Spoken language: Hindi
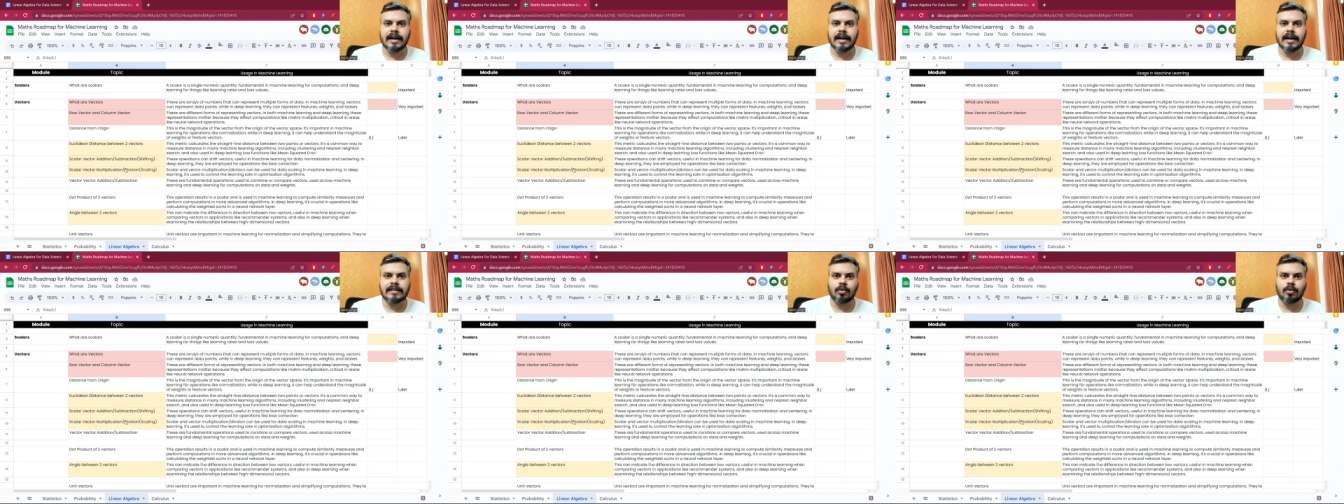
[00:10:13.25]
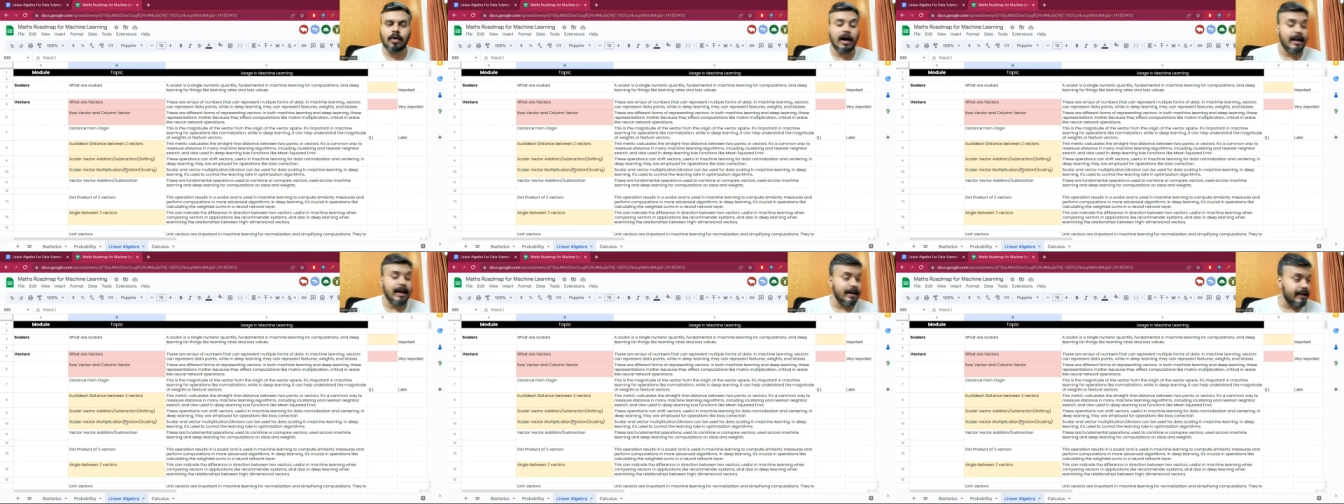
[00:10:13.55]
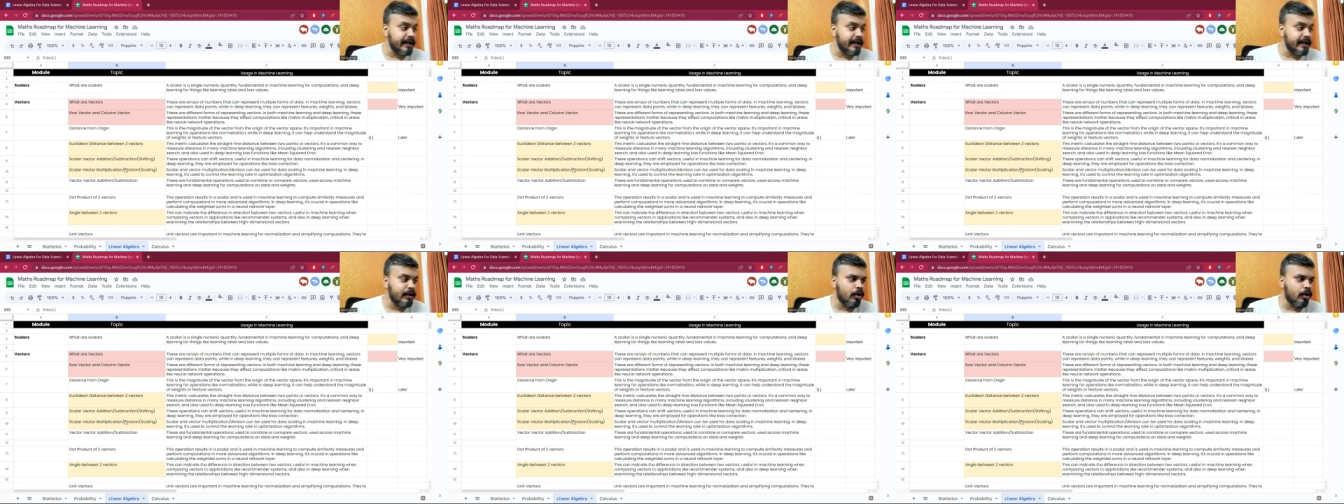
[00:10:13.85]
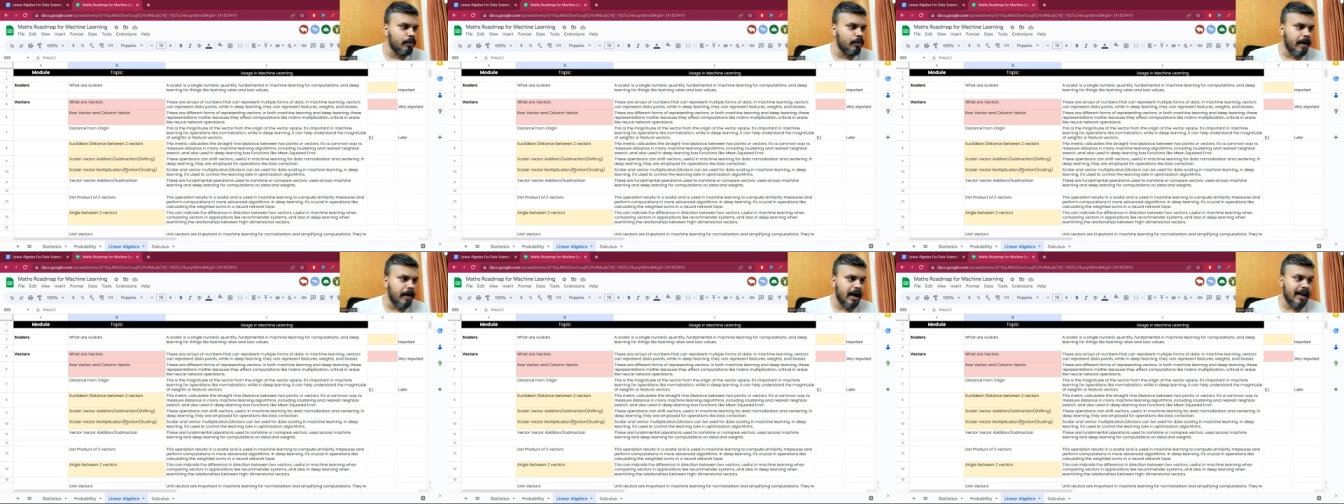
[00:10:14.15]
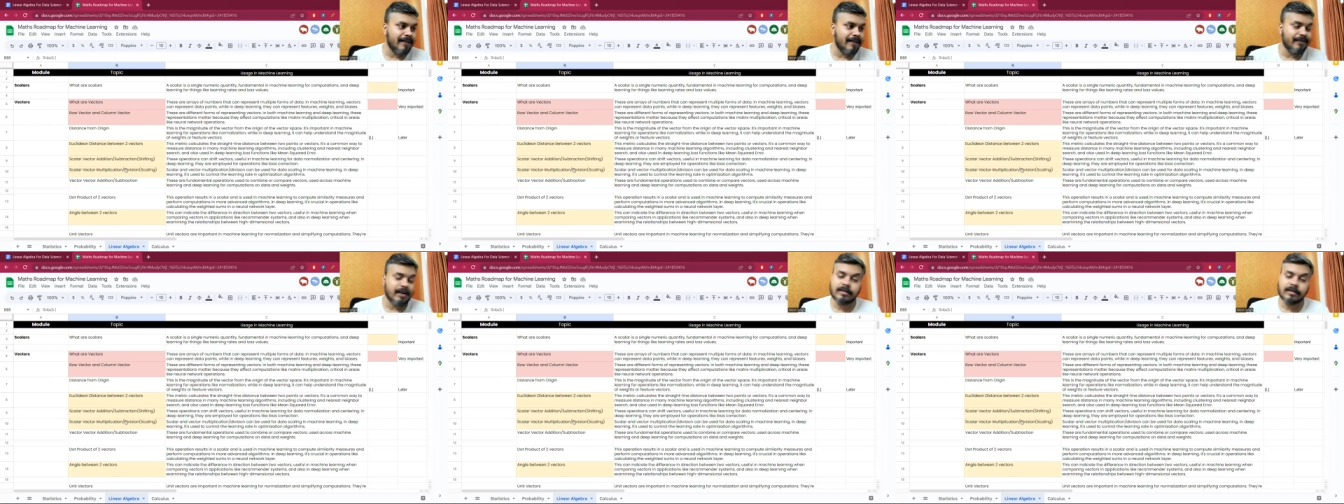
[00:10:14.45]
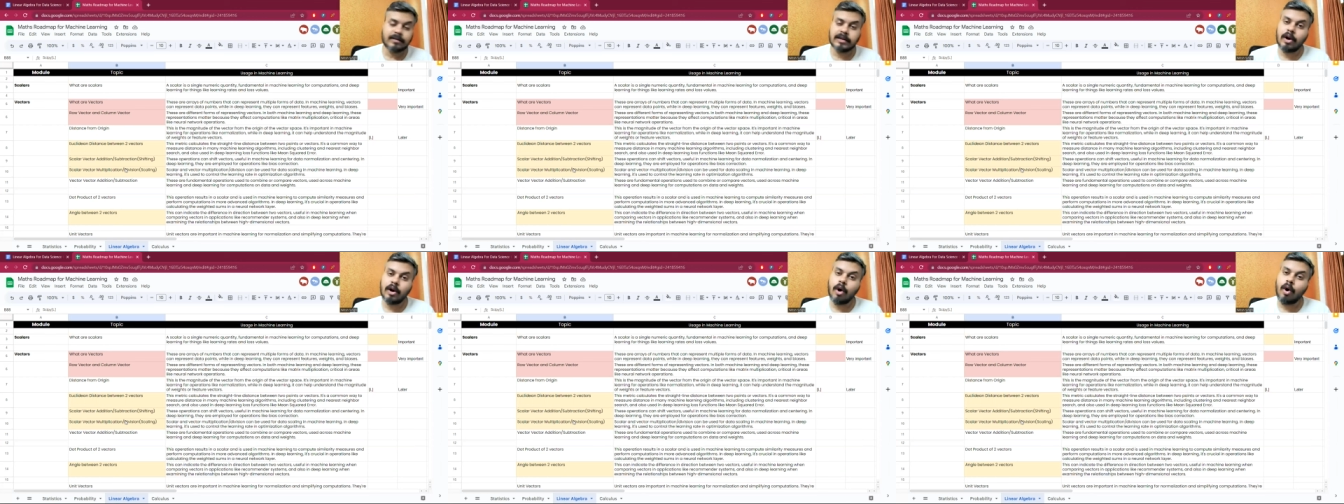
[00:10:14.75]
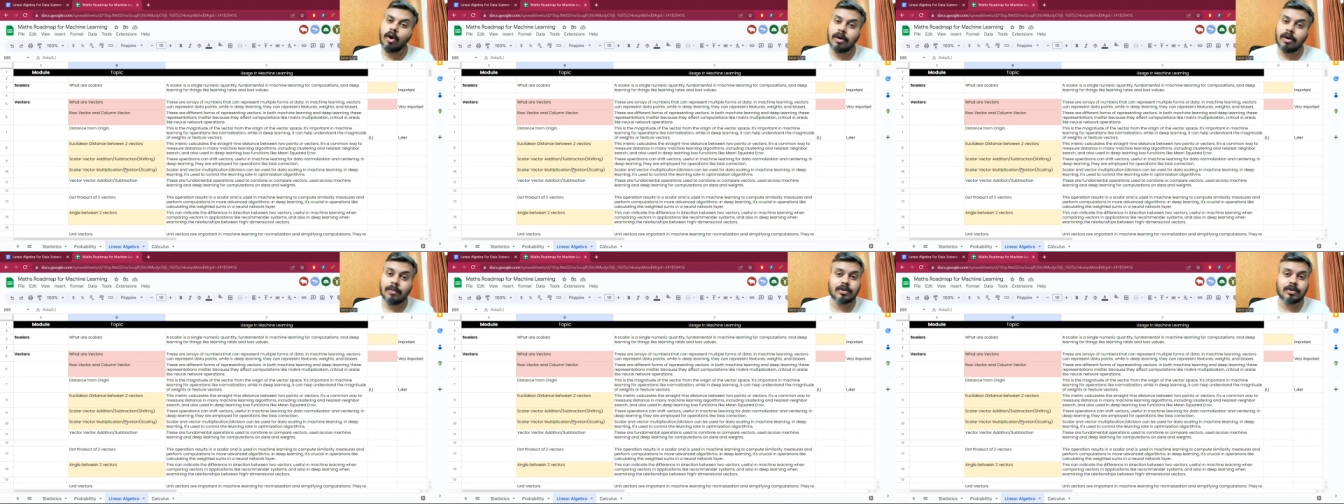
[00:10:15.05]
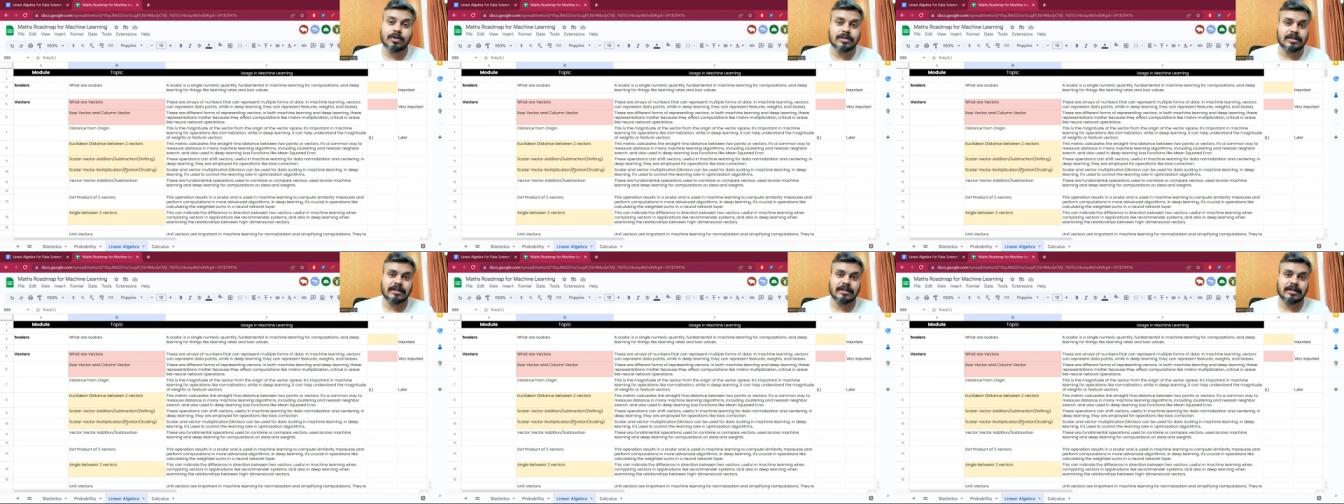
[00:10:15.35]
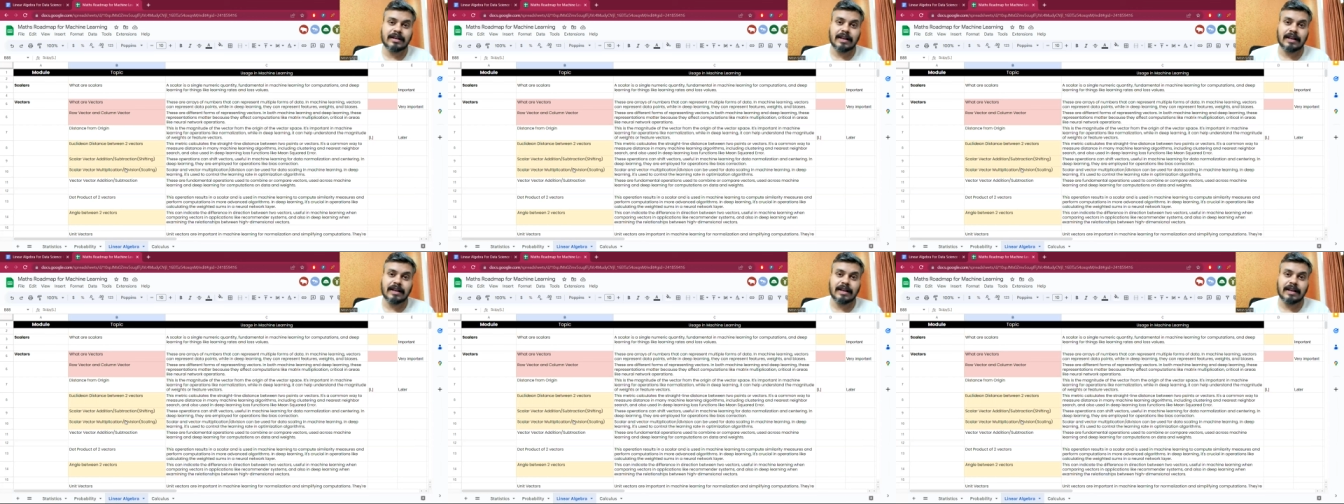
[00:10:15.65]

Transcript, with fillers: तो आई रियली होप आई हैव कवर्ड ऑलमोस्ट